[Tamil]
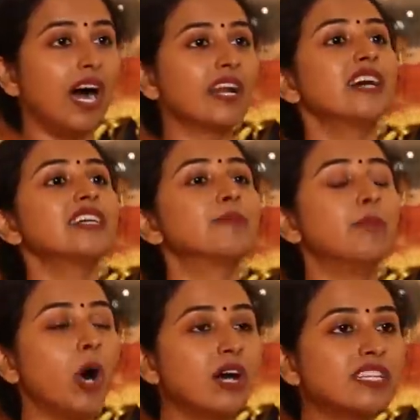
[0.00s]
ஆனா அது
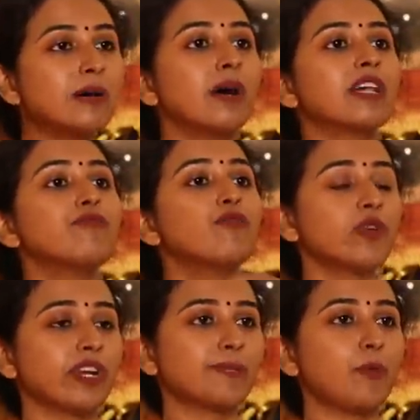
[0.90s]
பாஸா மாதிரி
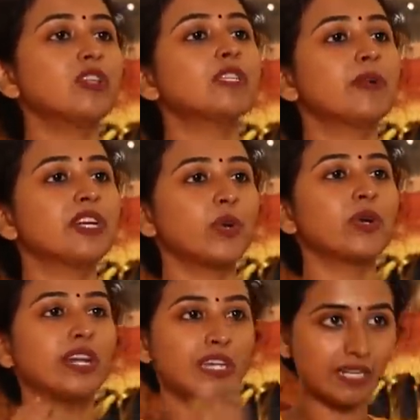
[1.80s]
ஃபுல்
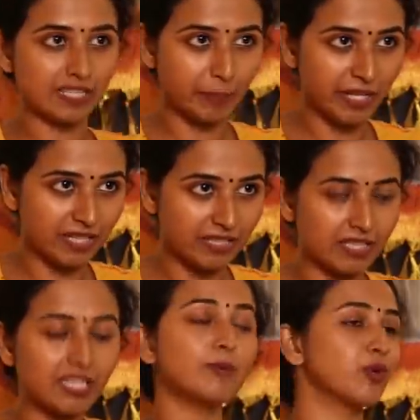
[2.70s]
ரெஸ்பான்சிபிலிட்டியோட எடுக்கிறது
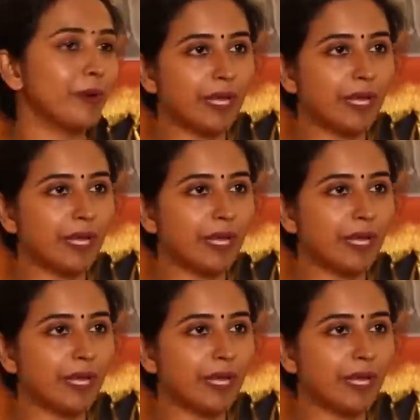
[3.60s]
அப்படிங்கிறதுக்கு தான் நம்மளோட